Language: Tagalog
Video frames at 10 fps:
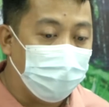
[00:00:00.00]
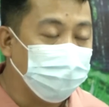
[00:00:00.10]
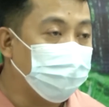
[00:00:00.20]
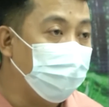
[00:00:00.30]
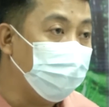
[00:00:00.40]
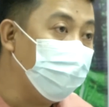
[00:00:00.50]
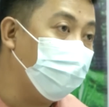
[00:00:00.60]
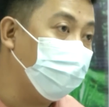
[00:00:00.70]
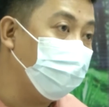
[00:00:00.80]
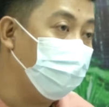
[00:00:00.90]
Ang ceiling
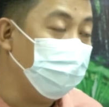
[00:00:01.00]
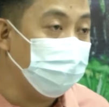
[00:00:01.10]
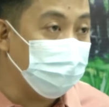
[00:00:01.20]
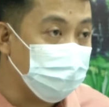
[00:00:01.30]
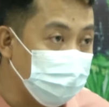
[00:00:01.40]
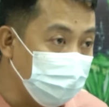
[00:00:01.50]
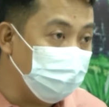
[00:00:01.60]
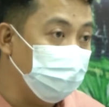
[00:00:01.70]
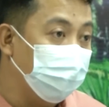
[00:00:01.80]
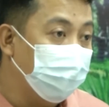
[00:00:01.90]
natin ngayon, it's
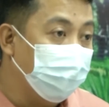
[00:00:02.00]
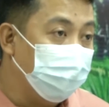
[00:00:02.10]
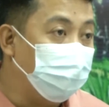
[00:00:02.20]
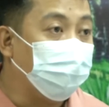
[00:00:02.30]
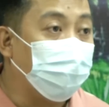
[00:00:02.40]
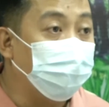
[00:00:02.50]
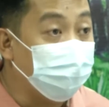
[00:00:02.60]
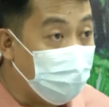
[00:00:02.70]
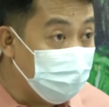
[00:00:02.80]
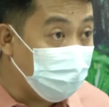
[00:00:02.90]
uh, more than
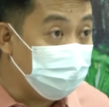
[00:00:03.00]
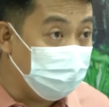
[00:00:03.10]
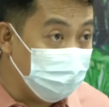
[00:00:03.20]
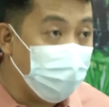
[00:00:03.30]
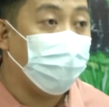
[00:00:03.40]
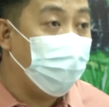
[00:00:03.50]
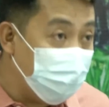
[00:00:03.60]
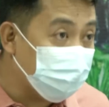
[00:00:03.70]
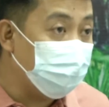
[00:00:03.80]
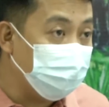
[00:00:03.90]
100 per day, kaya
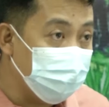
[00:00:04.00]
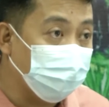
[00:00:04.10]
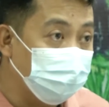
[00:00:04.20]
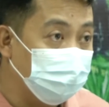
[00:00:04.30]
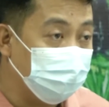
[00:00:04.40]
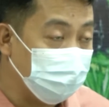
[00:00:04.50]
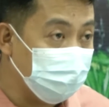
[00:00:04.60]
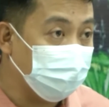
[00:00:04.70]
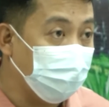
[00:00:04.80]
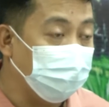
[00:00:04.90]
tayong i-accommodate
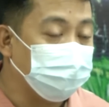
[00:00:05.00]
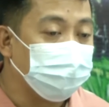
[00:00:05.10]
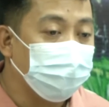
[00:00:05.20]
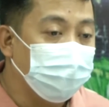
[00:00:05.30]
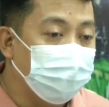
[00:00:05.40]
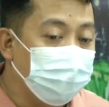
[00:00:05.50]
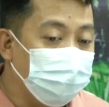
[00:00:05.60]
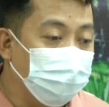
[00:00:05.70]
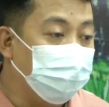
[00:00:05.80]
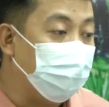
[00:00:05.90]
data.
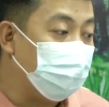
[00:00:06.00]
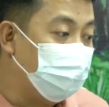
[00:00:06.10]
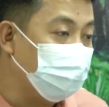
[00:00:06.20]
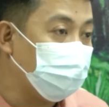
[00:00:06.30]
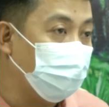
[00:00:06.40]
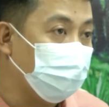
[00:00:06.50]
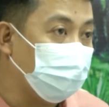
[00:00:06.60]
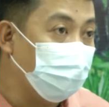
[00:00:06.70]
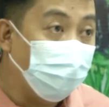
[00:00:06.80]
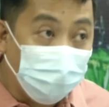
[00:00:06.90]
You may do so
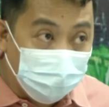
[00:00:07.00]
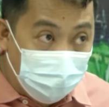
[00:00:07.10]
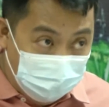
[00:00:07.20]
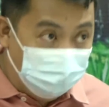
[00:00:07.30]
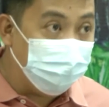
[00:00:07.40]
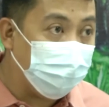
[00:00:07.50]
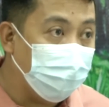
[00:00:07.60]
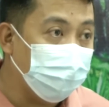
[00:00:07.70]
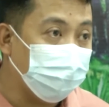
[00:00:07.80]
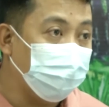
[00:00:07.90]
through walk-in, o may kayo
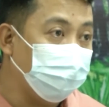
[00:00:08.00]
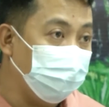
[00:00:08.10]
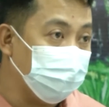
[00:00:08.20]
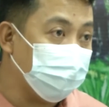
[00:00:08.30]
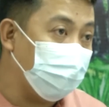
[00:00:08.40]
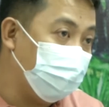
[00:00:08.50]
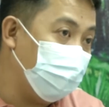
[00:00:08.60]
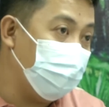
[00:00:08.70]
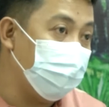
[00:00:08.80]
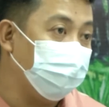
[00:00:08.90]
latag to, basta at
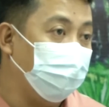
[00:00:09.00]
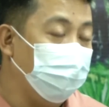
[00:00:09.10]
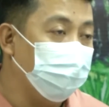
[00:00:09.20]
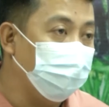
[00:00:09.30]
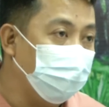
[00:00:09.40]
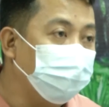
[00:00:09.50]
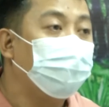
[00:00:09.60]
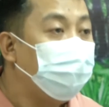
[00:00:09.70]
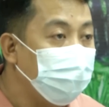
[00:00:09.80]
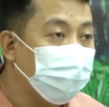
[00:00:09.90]
the form yun, o
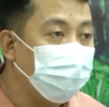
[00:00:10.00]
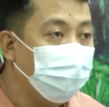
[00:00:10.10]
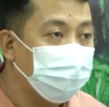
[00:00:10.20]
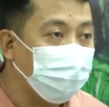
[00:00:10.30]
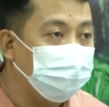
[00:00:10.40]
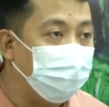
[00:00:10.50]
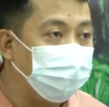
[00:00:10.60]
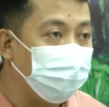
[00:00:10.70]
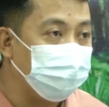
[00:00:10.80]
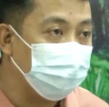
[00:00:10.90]
mabaling kayo latag pa
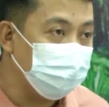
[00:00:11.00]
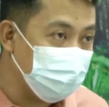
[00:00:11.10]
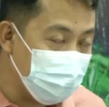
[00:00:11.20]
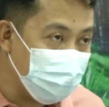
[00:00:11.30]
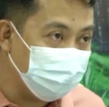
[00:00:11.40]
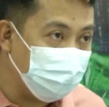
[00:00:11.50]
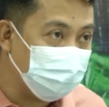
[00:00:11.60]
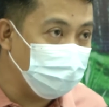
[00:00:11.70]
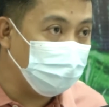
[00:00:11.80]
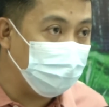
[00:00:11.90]
appointment mo at
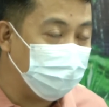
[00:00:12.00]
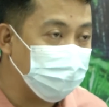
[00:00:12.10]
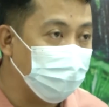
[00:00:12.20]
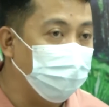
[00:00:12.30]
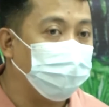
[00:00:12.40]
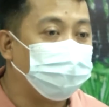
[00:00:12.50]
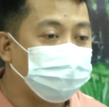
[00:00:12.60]
Facebook page tayo.